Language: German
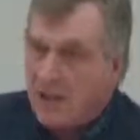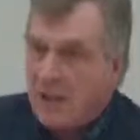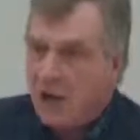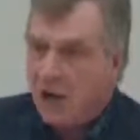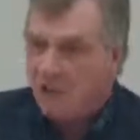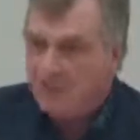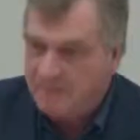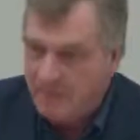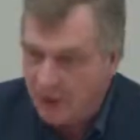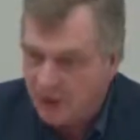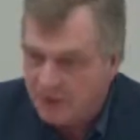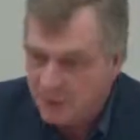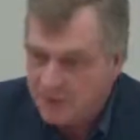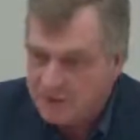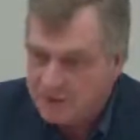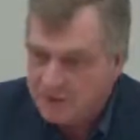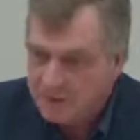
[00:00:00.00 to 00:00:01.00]
aufbauen
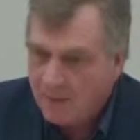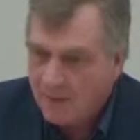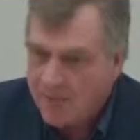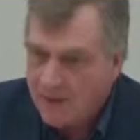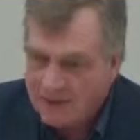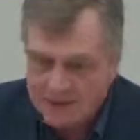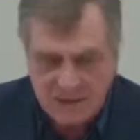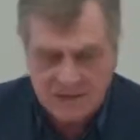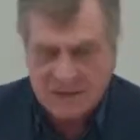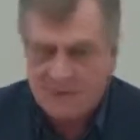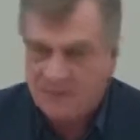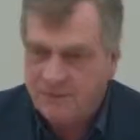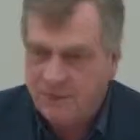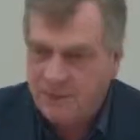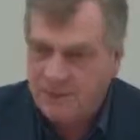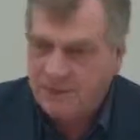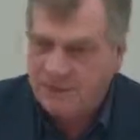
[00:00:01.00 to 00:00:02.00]
muss. Das ist
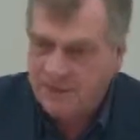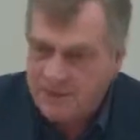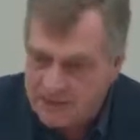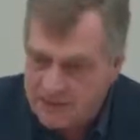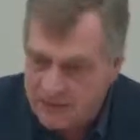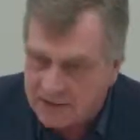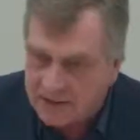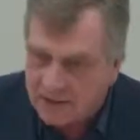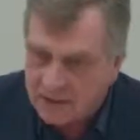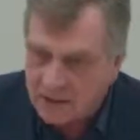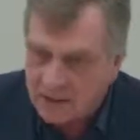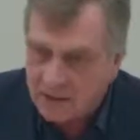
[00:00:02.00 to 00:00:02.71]
völlig richtig.